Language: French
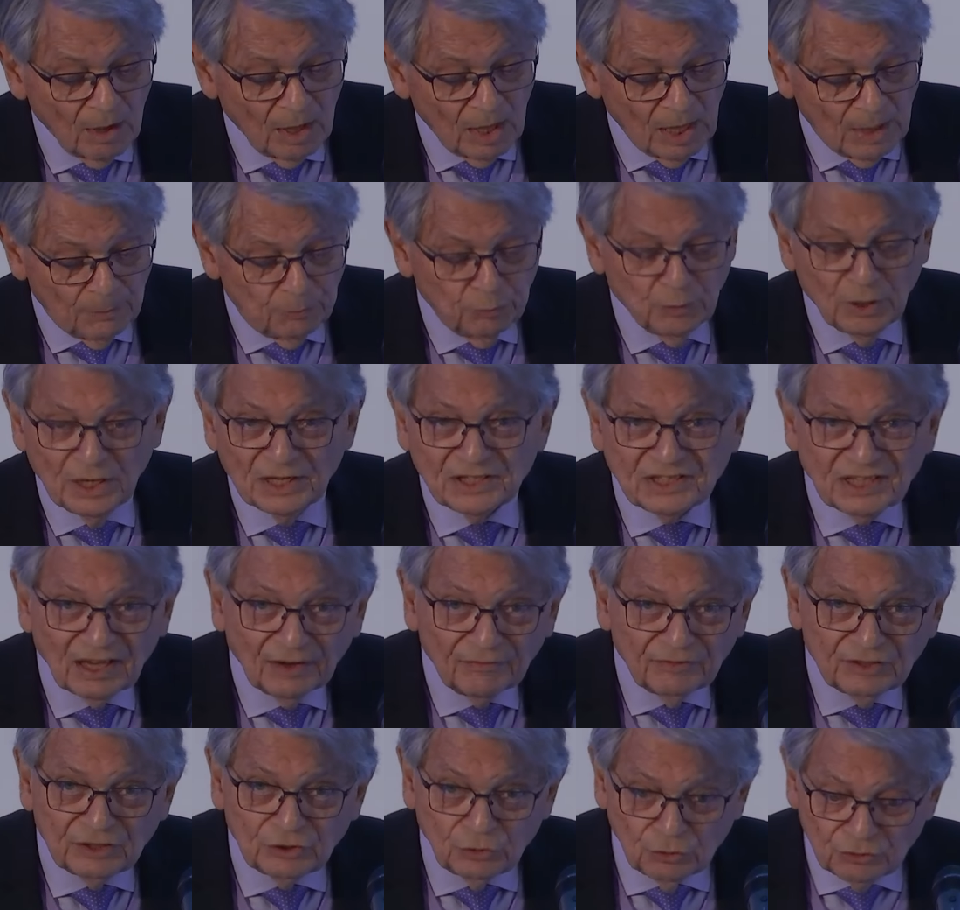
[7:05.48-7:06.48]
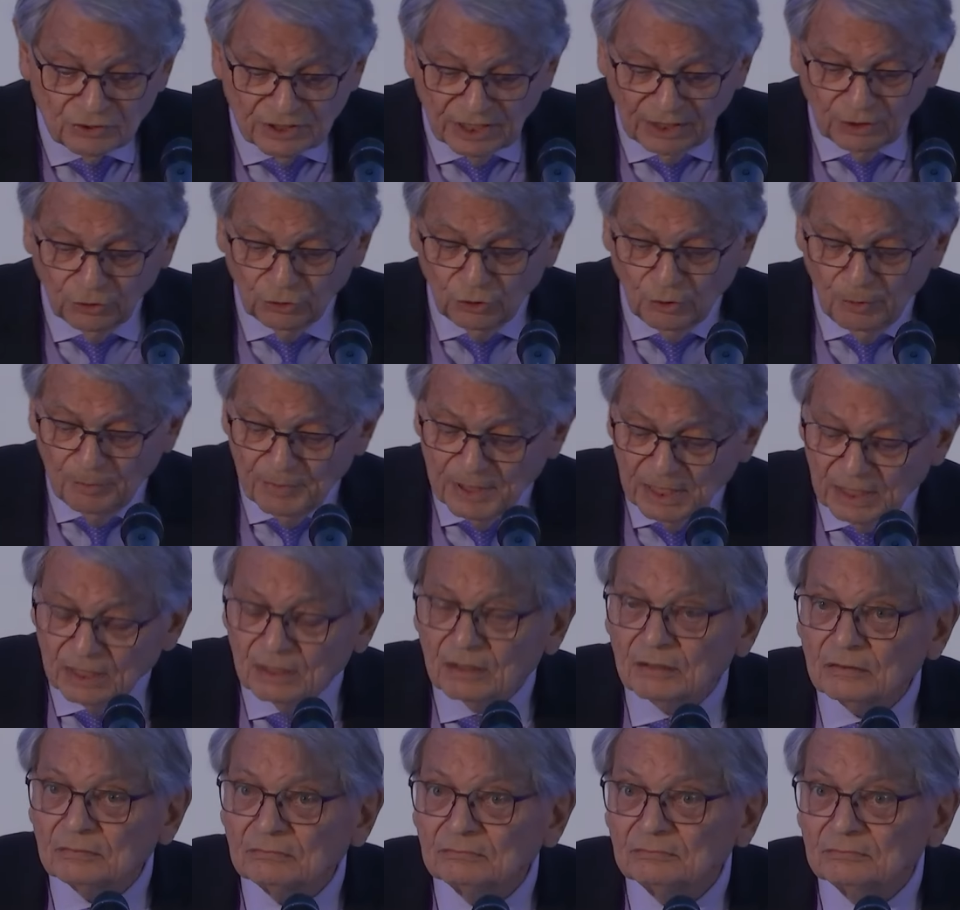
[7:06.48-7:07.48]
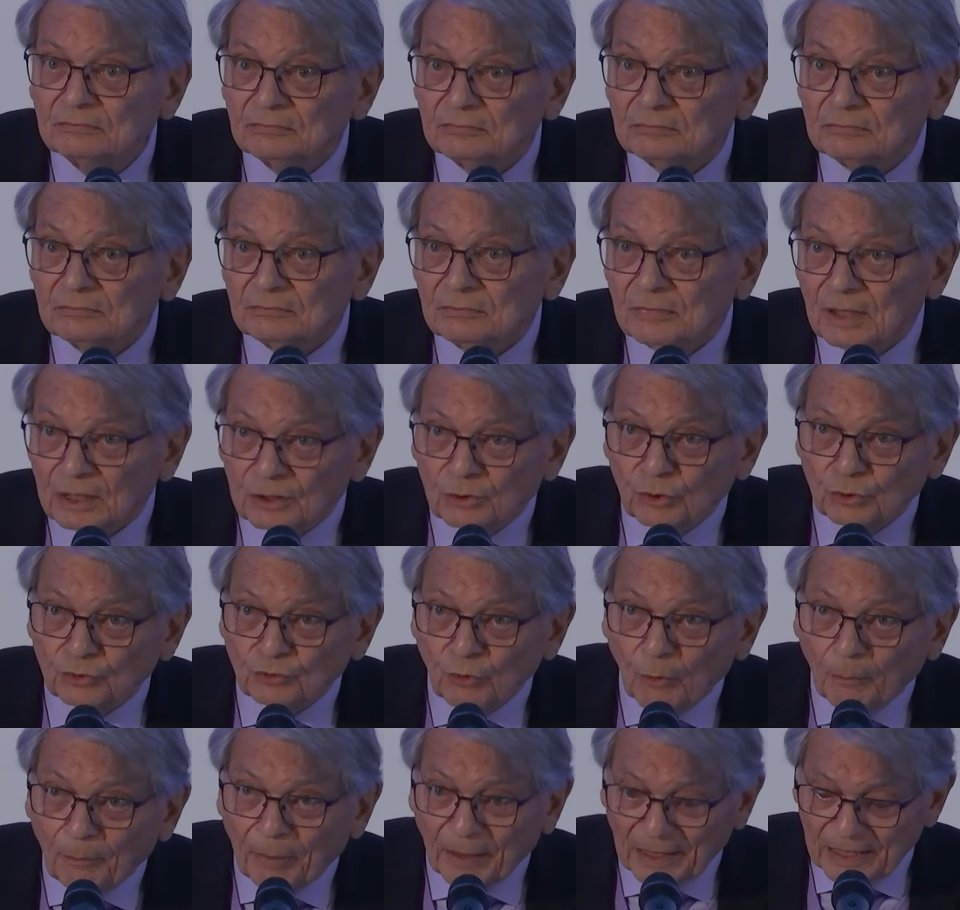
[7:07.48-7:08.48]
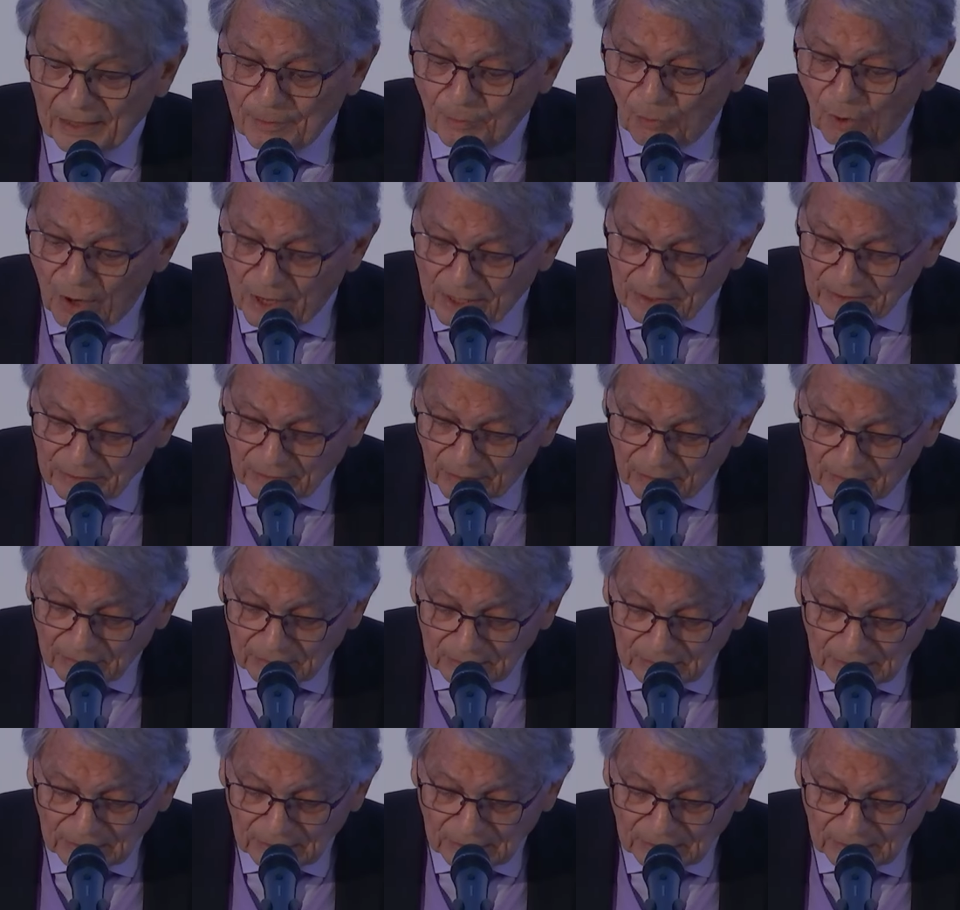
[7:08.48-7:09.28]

Et puis les servitudes économiques, elles ne sont pas les moindres.